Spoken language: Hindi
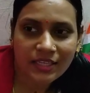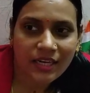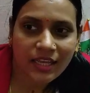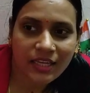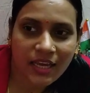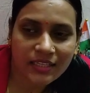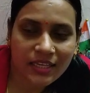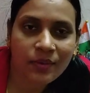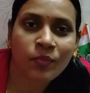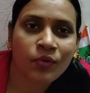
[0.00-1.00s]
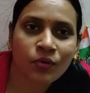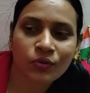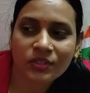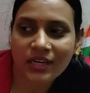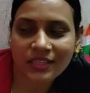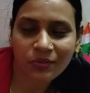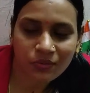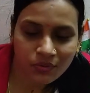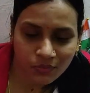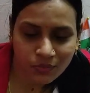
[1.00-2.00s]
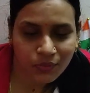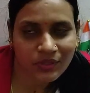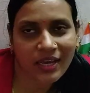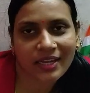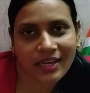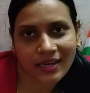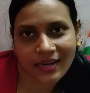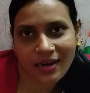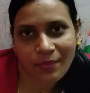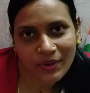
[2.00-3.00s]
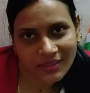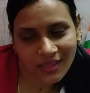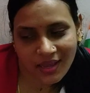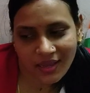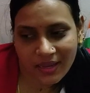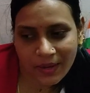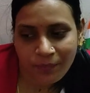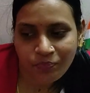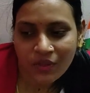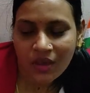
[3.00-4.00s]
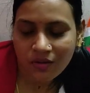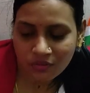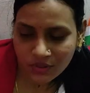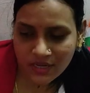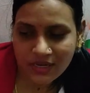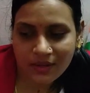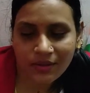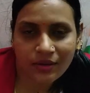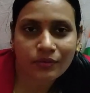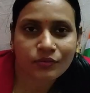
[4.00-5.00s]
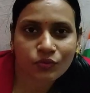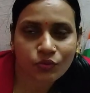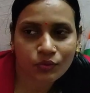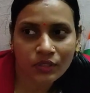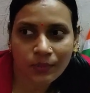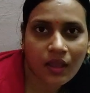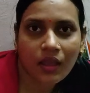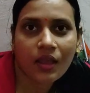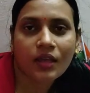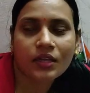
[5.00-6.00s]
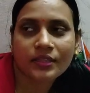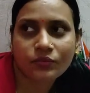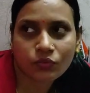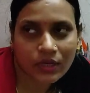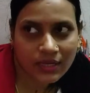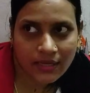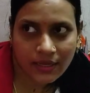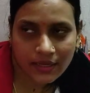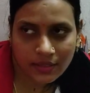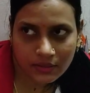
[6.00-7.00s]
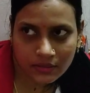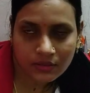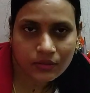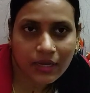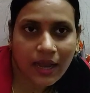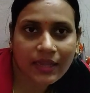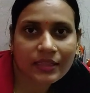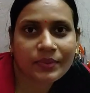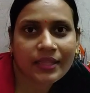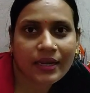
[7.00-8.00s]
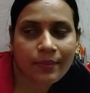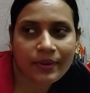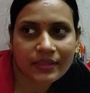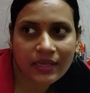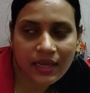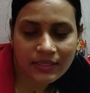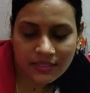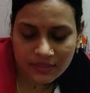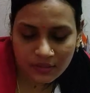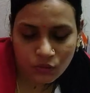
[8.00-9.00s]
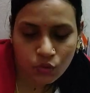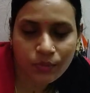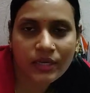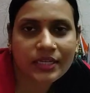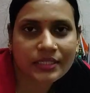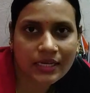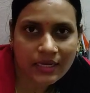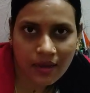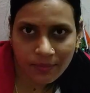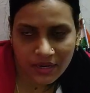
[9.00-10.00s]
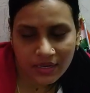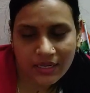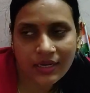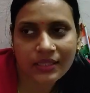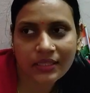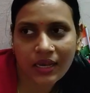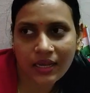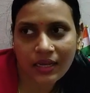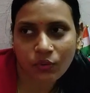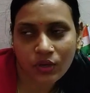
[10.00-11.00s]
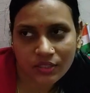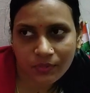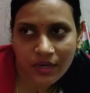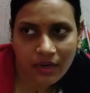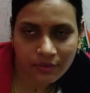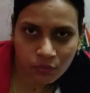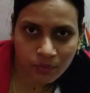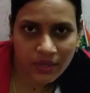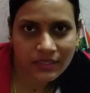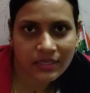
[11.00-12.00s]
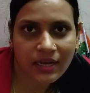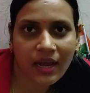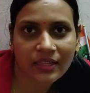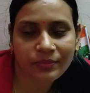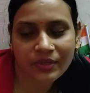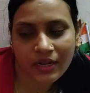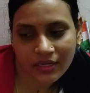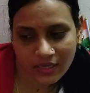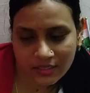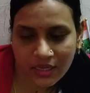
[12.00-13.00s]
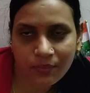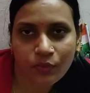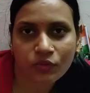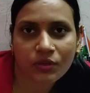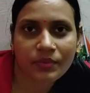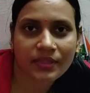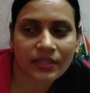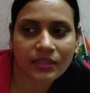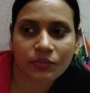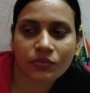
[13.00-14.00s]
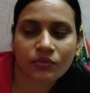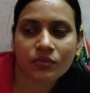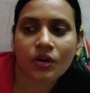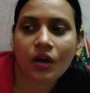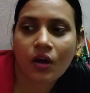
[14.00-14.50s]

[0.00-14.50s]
ऐसा नहीं कि ऐसे ही फूल हो जाते उनको देख रेख करना पड़ता है उनके लिए जो जब उनके लिए खाद भी देना पड़ता है जैसे जो भी किचन का मेरा निकलता है वेस्ट वगैरह तो मैं ऐसे खाद बना के सारे पौधे में देती हूँ